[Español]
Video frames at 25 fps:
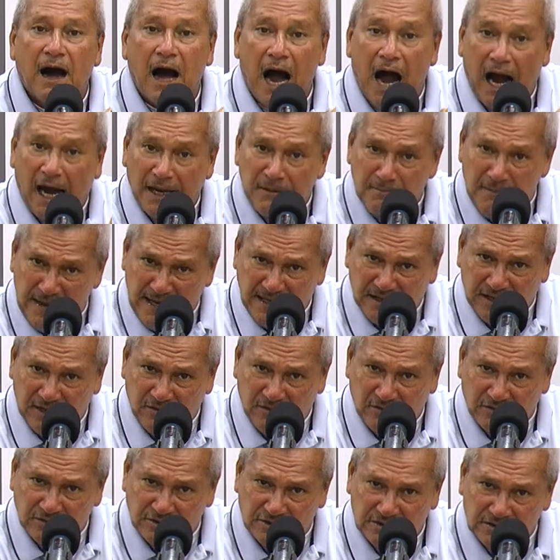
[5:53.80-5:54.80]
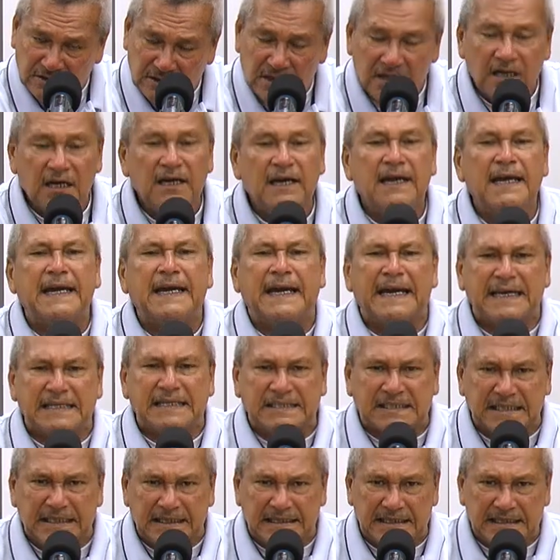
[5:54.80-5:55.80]
Hay medios que
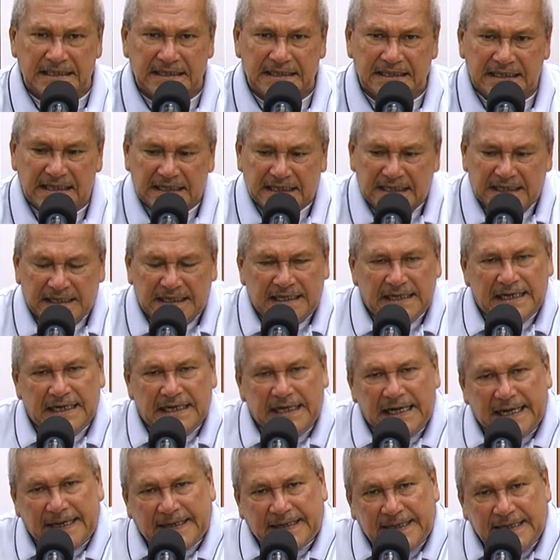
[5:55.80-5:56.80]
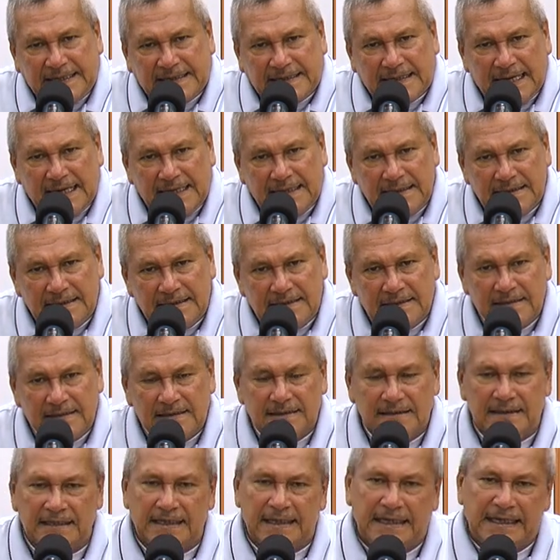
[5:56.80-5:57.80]
sí le quitan
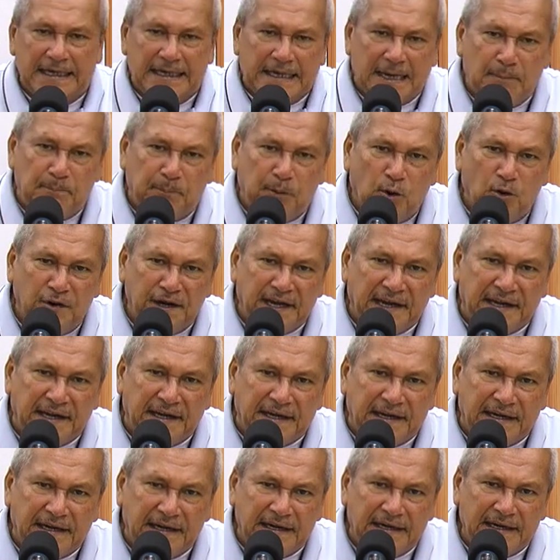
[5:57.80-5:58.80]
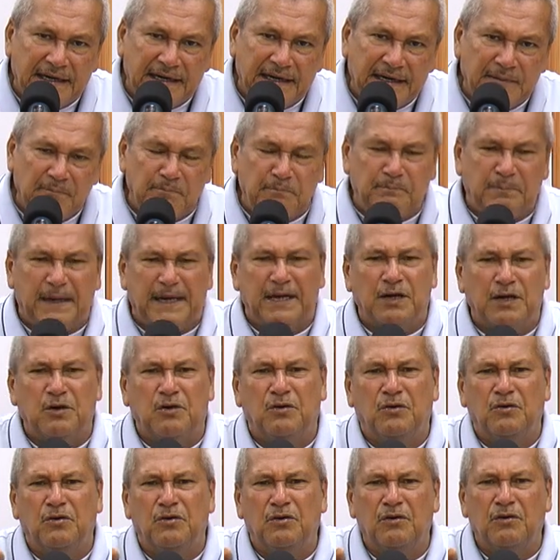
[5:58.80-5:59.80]
y le ponen,
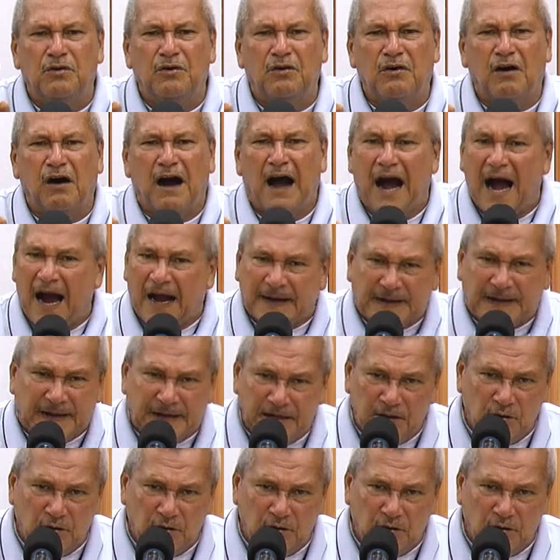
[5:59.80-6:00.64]
pero aquí